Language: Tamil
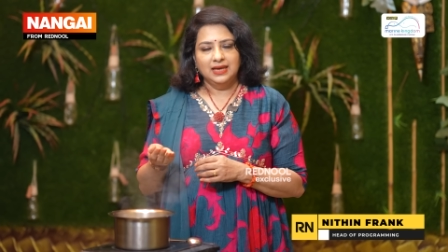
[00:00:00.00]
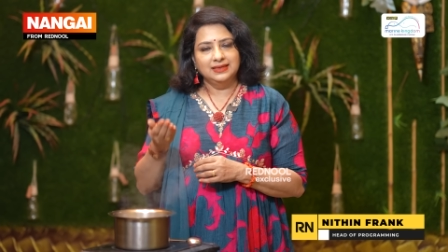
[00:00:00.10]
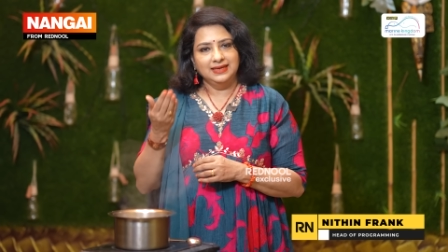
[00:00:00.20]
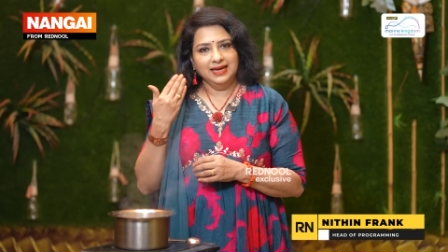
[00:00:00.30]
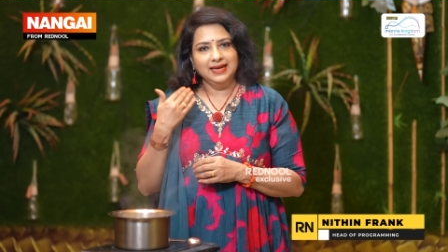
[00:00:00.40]

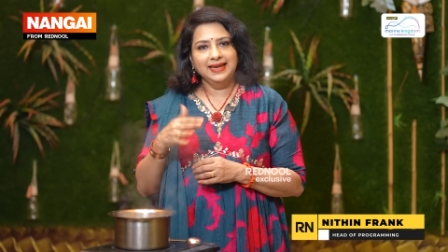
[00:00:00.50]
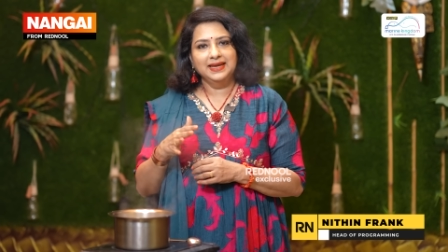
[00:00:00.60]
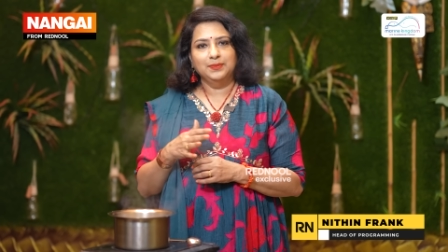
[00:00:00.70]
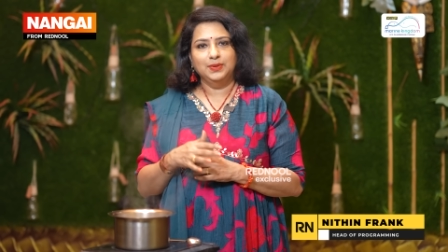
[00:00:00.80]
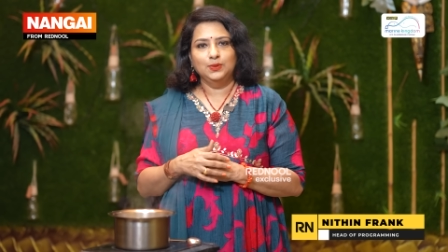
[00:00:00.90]
அதை
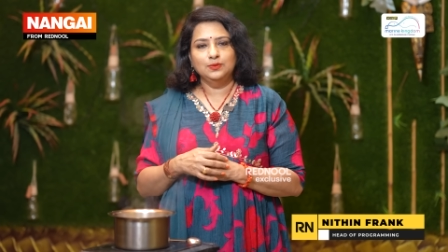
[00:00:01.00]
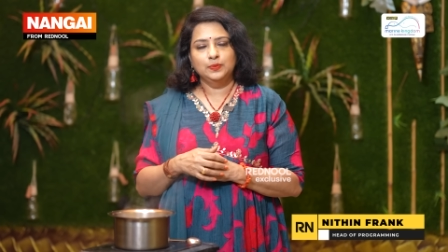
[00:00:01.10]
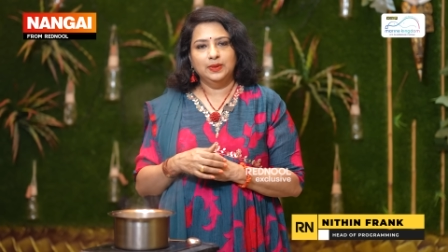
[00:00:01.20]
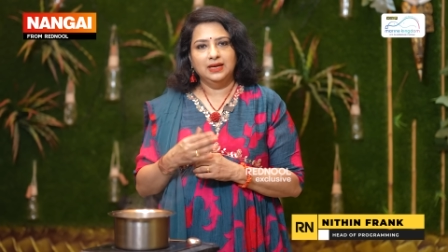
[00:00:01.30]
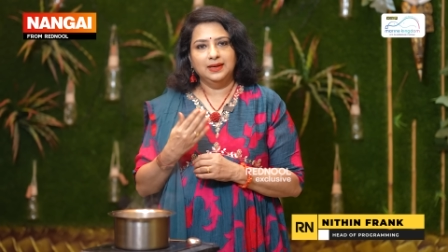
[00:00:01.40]
டெய்லியே நம்ம
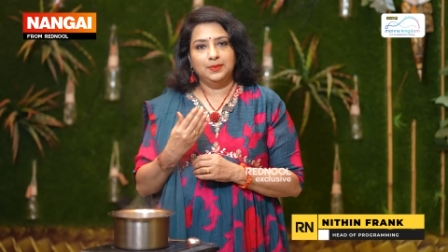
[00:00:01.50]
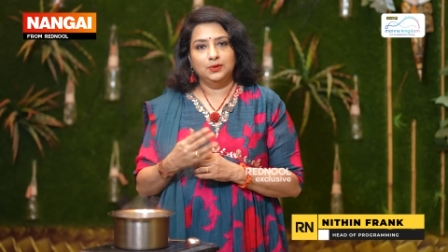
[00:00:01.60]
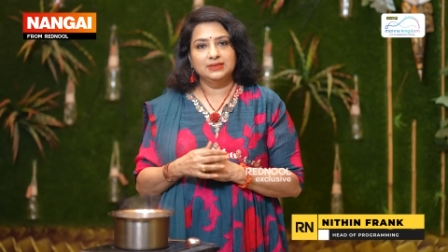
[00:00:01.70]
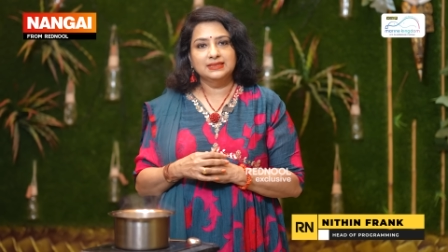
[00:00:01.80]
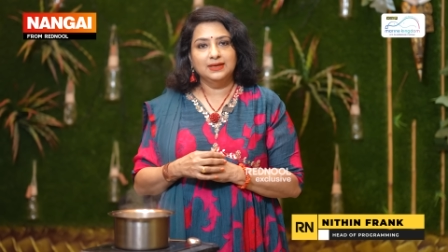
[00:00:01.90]
யூஸ் பண்ணால்
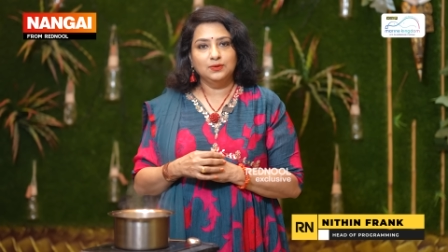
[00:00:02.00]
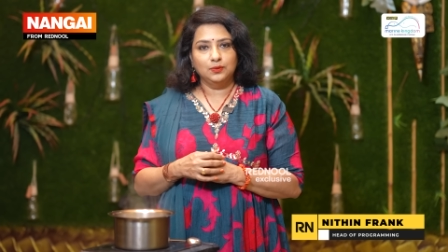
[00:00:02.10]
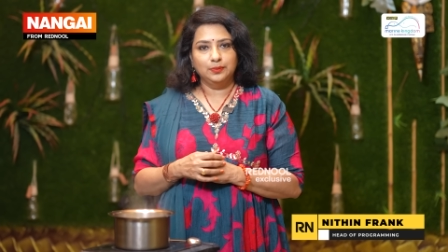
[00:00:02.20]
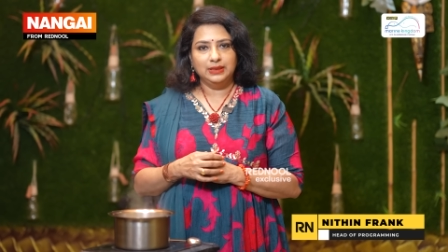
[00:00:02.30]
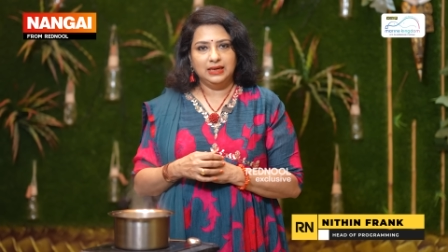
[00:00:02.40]
நம்மளுடைய ஸ்கின்
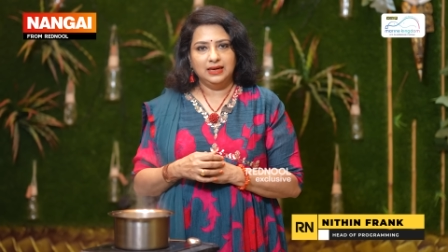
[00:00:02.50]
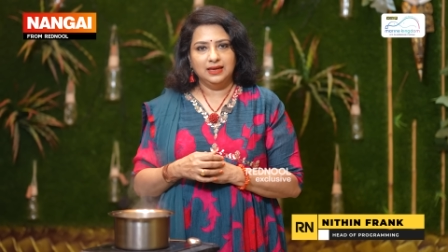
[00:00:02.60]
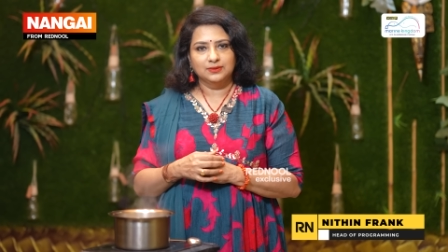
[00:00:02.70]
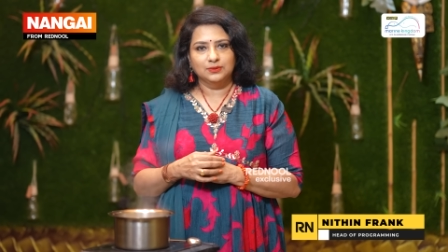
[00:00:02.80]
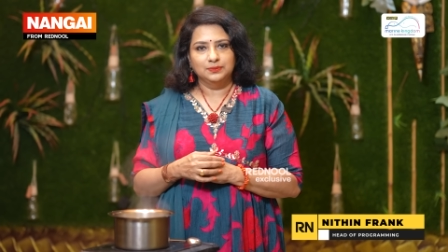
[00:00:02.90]
ரொம்ப
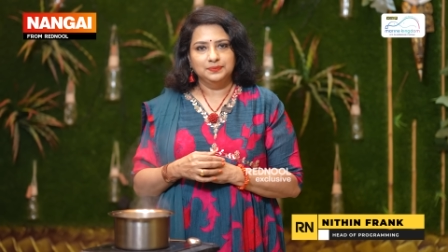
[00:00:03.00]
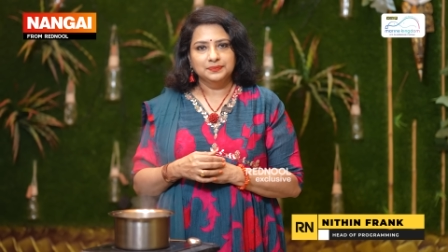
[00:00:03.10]
நல்லாயிருக்கும்